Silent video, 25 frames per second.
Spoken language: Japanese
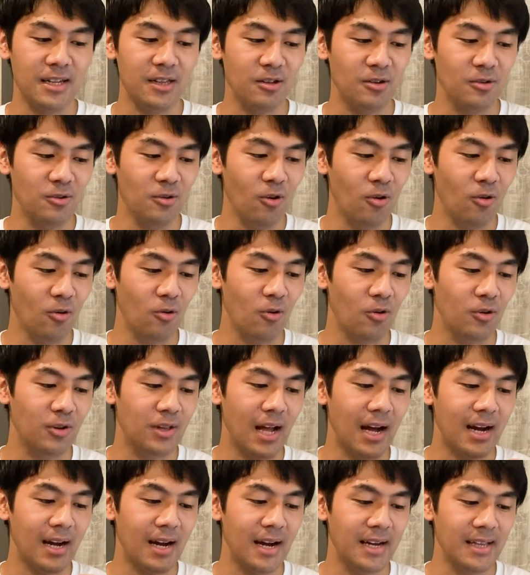ていうのをこの
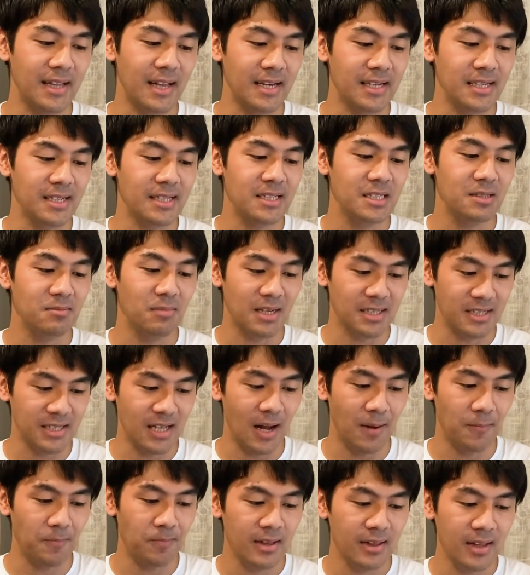段階でしまし
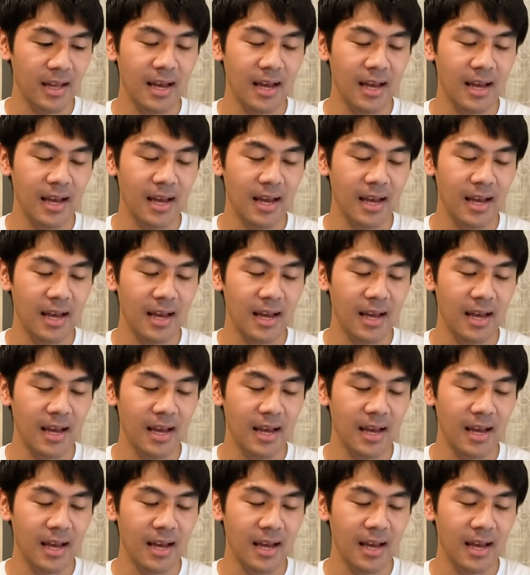た